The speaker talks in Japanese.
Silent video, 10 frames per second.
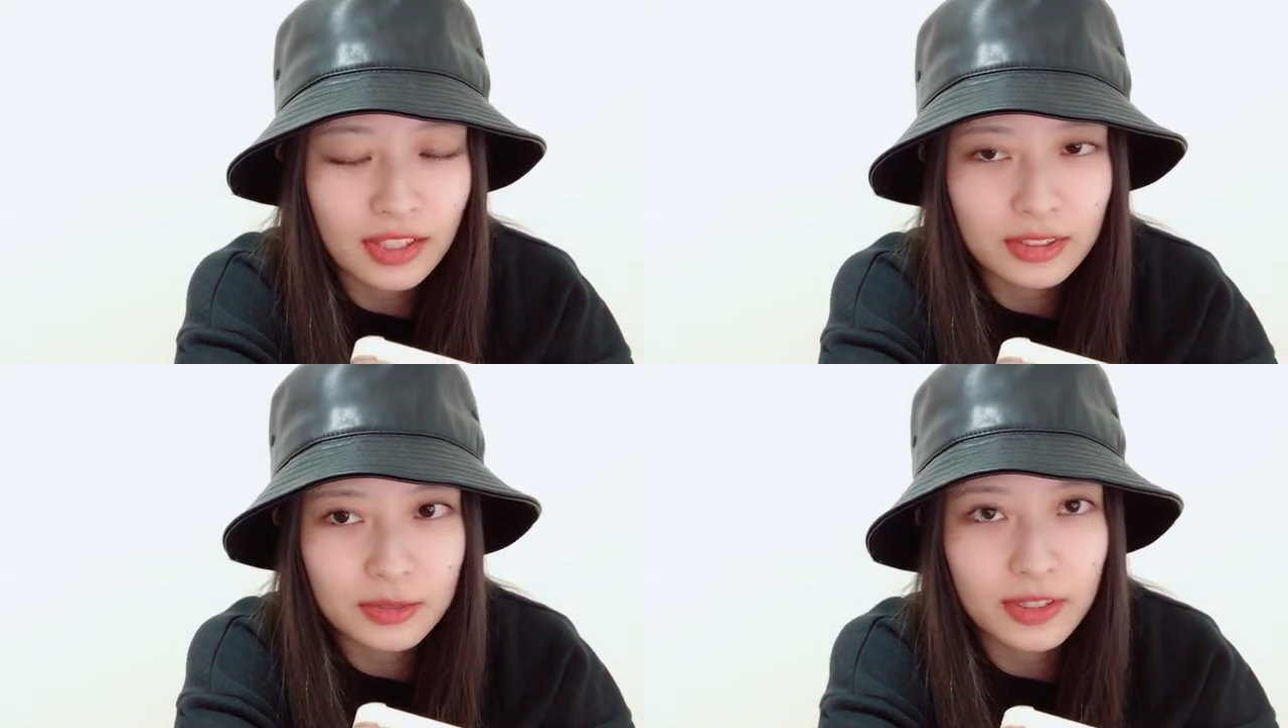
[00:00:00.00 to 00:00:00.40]

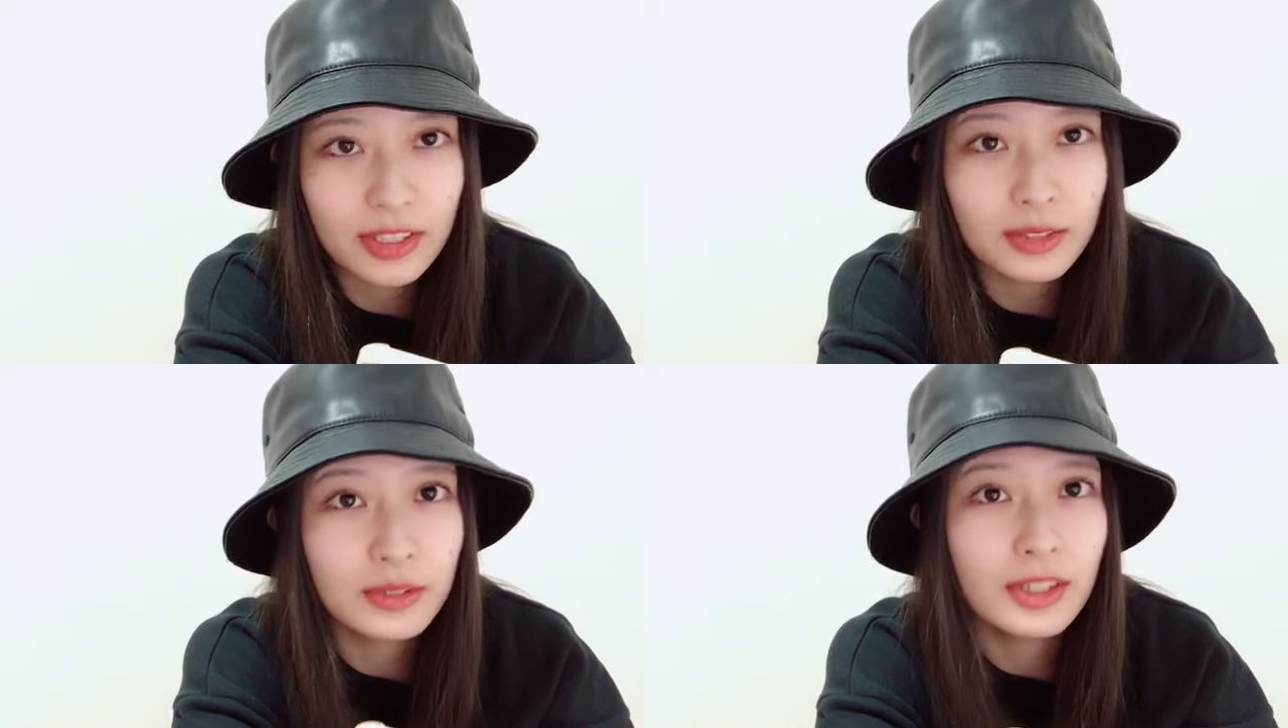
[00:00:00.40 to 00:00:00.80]
悪魔
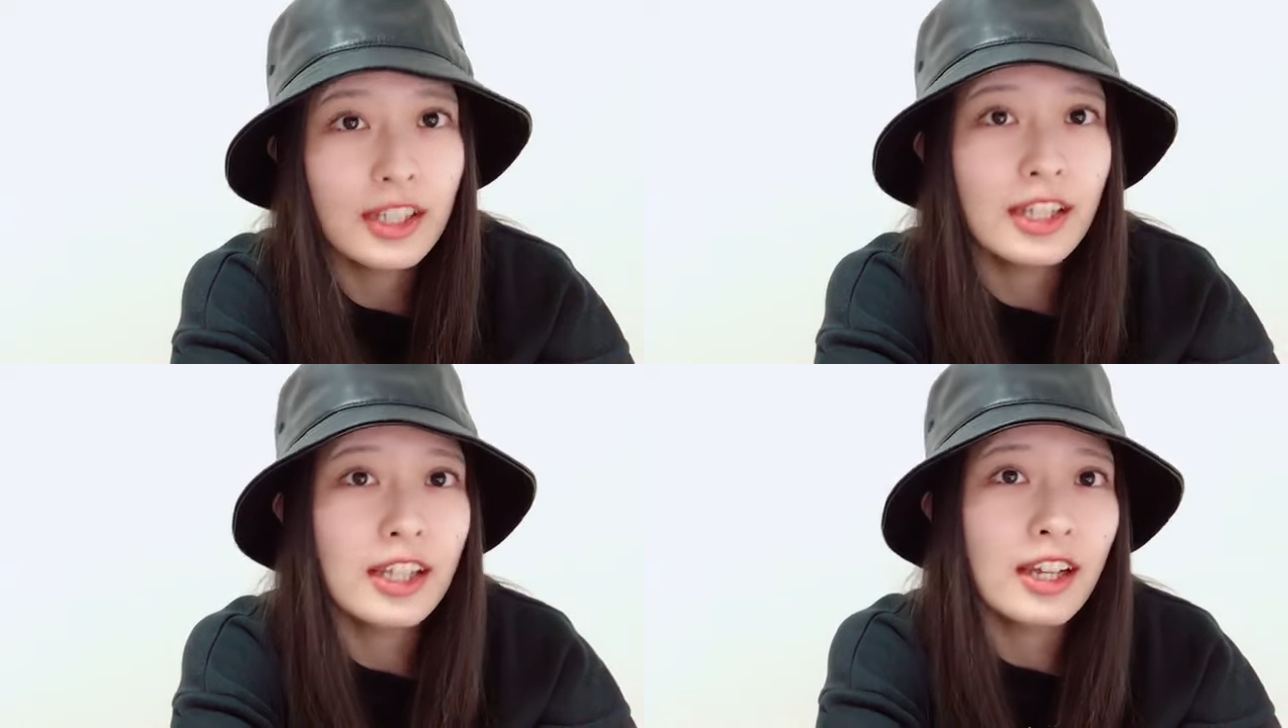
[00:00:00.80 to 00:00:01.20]
が
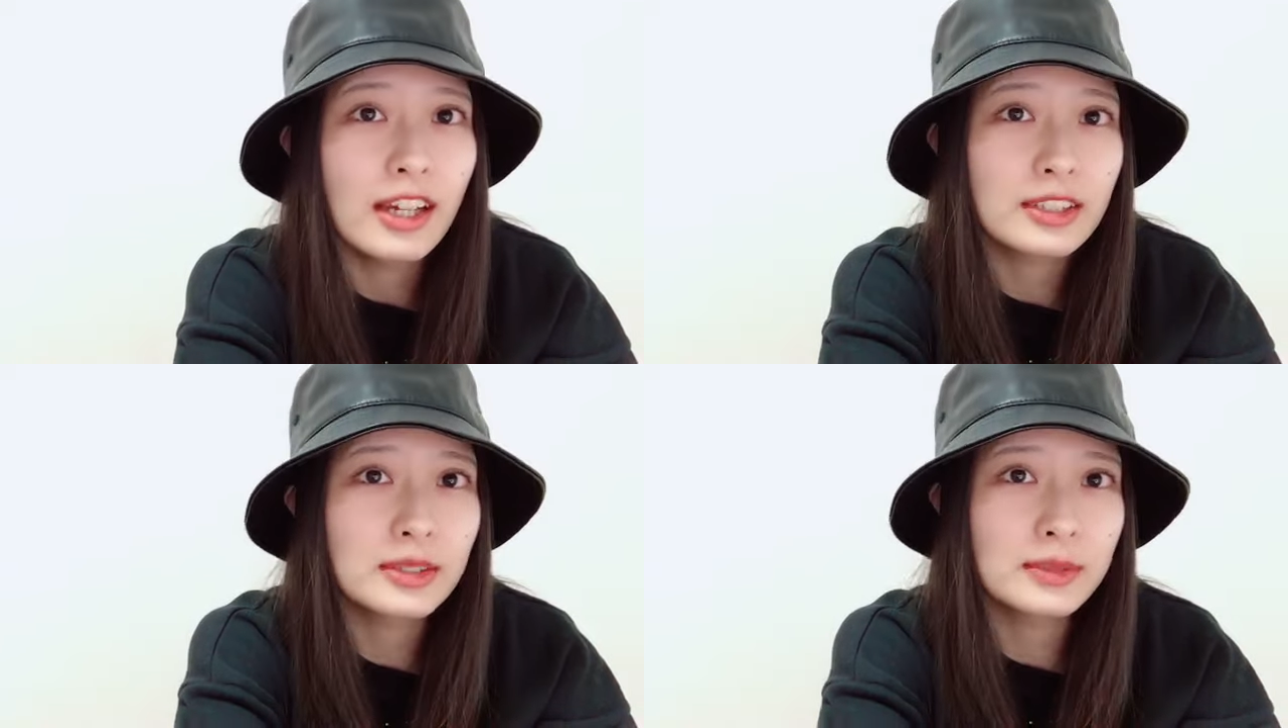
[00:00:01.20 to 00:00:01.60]

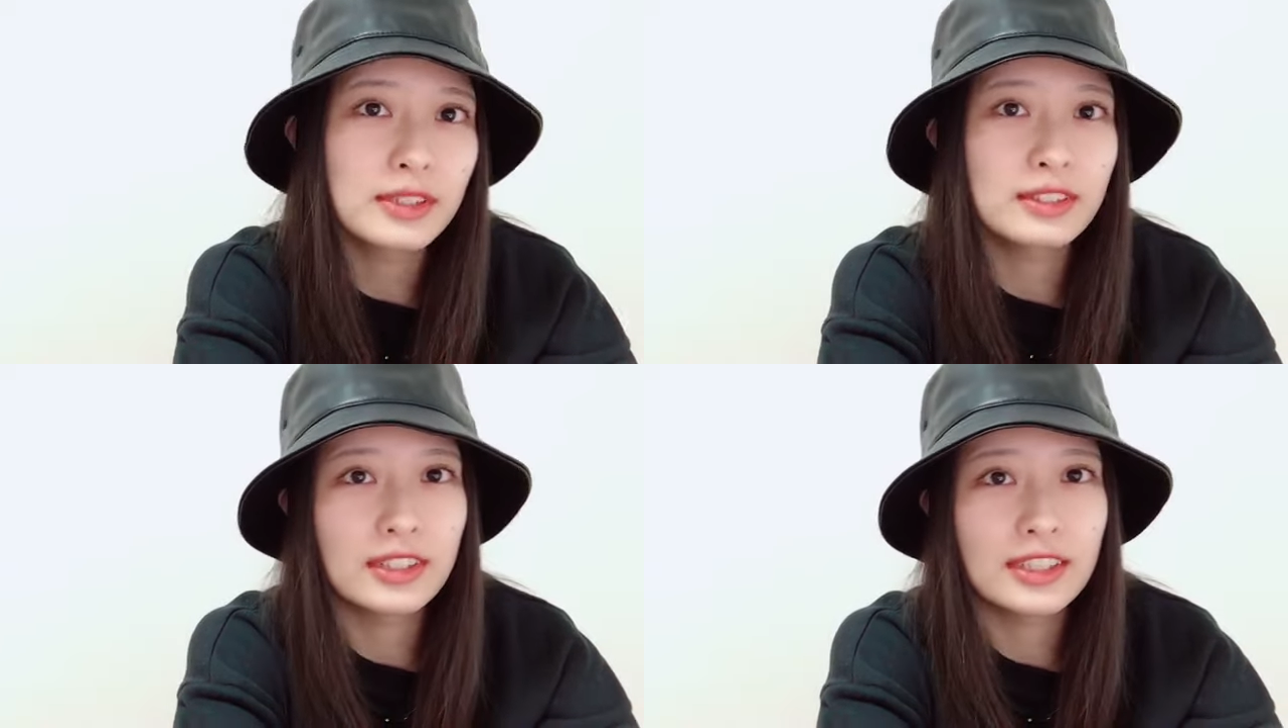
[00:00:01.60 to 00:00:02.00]
悪魔のや